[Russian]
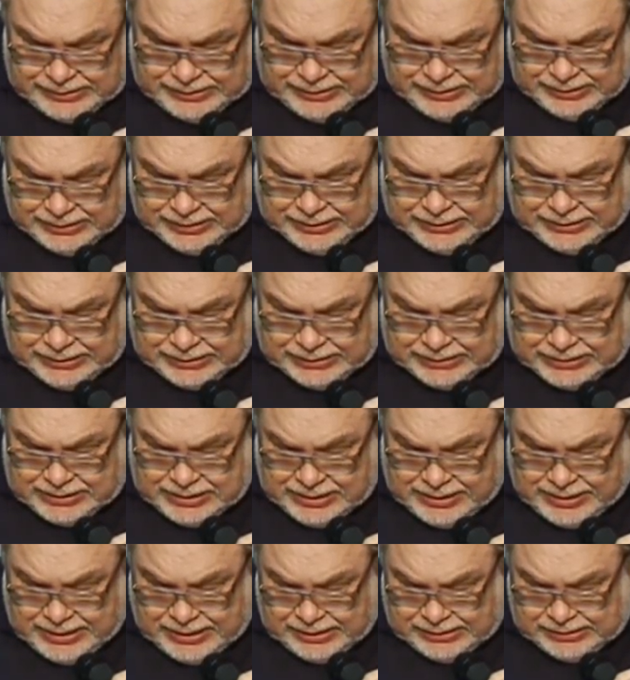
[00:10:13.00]
И
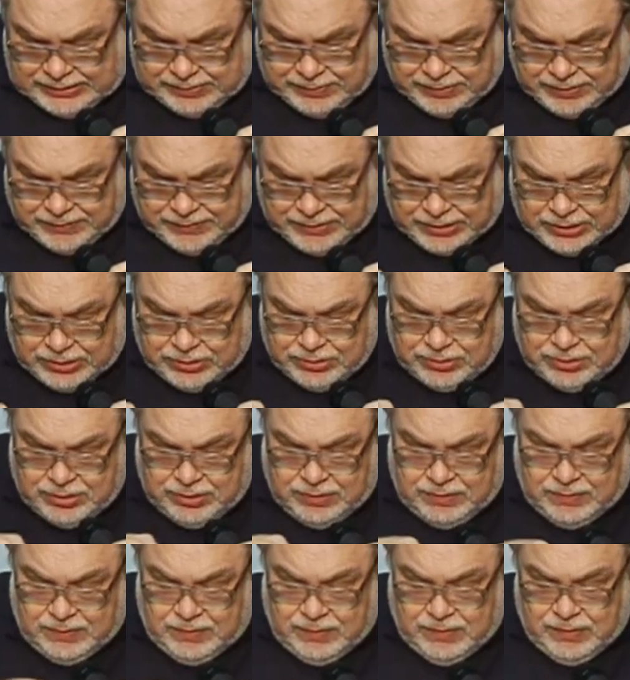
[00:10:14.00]
если я
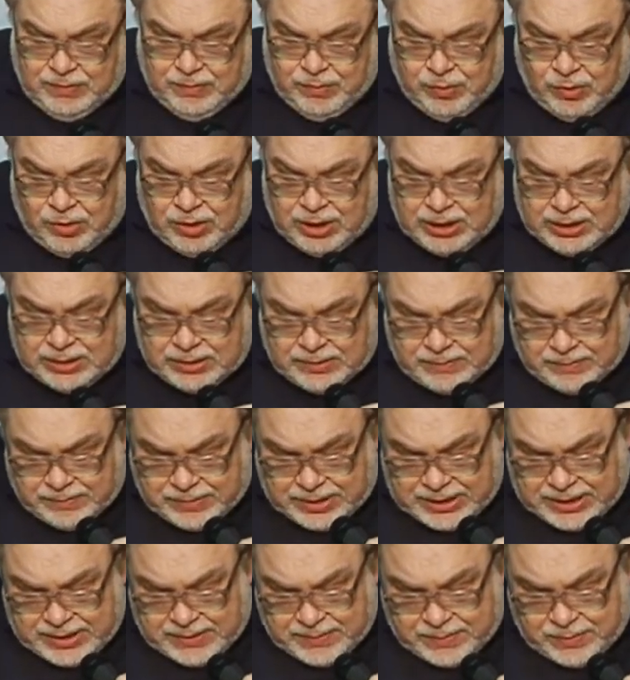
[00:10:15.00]
исповедую Бога
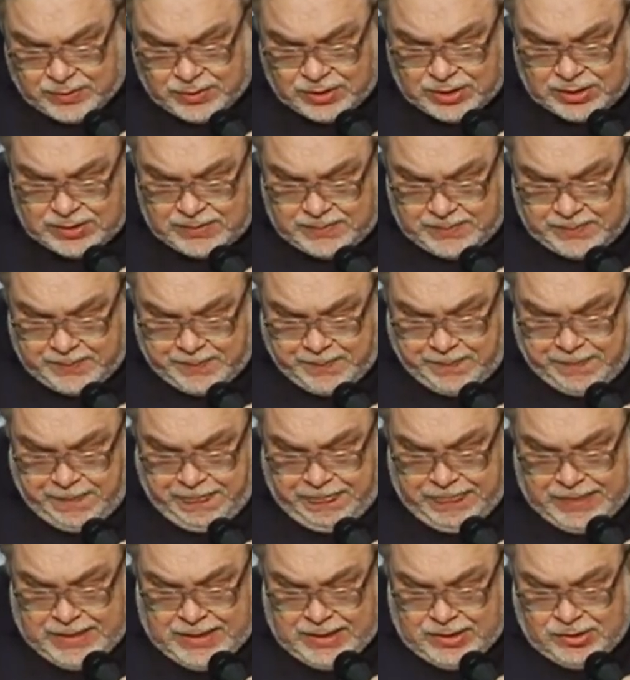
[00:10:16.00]
моим Богом,
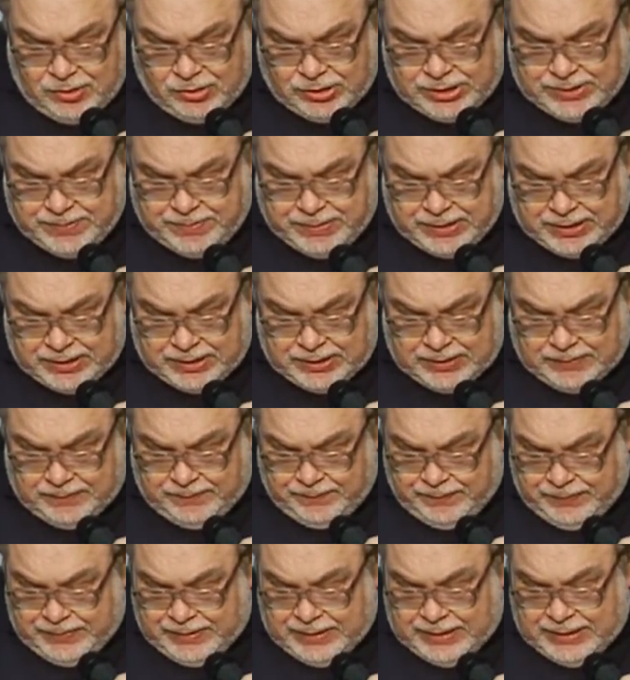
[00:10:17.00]
то теперь
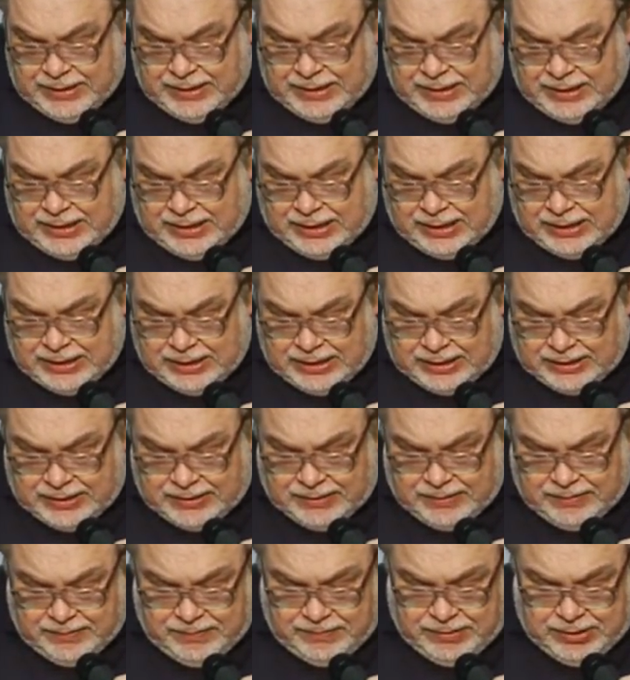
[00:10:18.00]

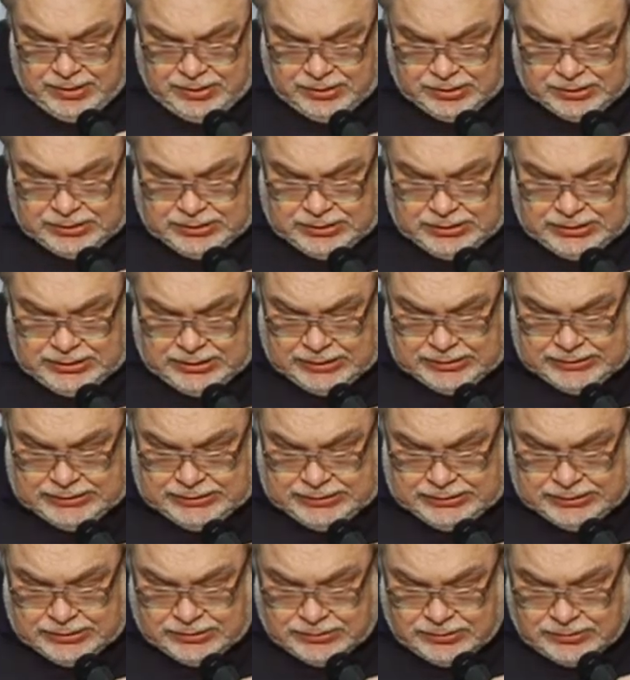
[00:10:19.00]
Каген берет
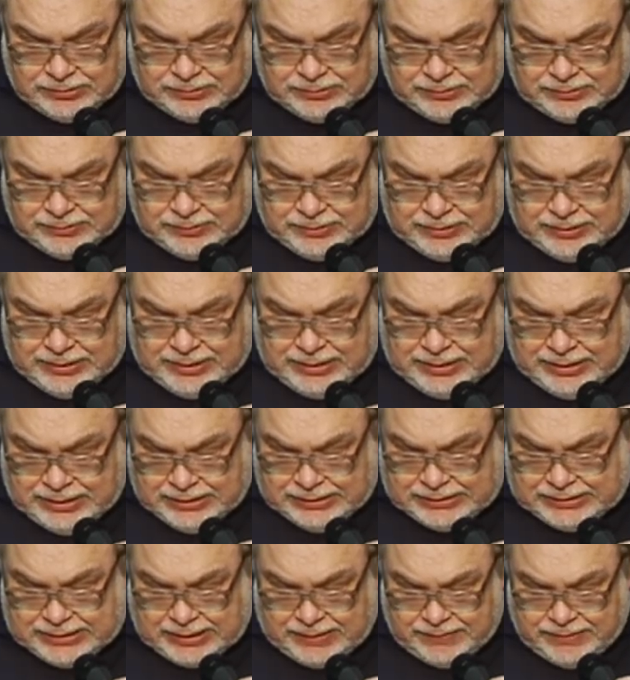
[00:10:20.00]
корзину
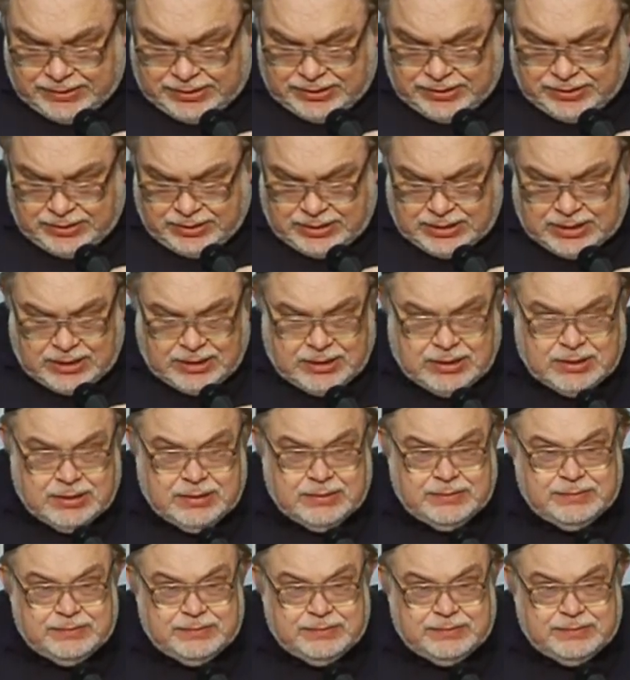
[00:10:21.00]
и ставит ее как?